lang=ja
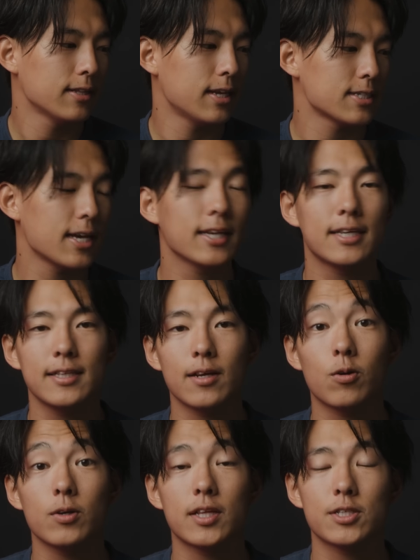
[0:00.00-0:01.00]
で、最近ね、
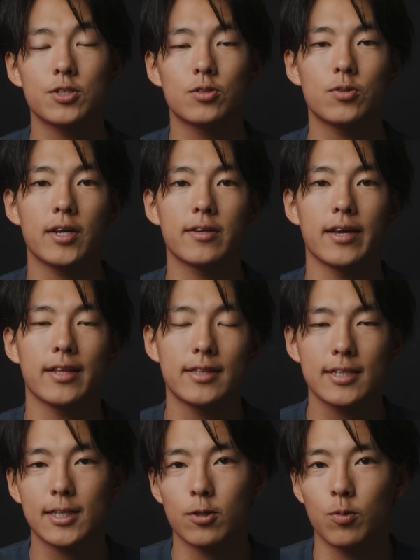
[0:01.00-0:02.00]
こういったチュートリアル減っ
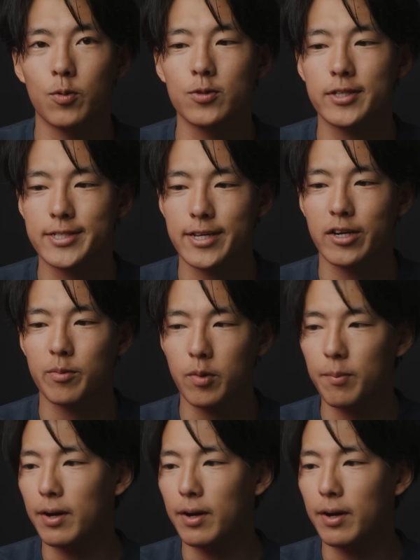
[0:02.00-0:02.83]
てきたと思うんですけれども、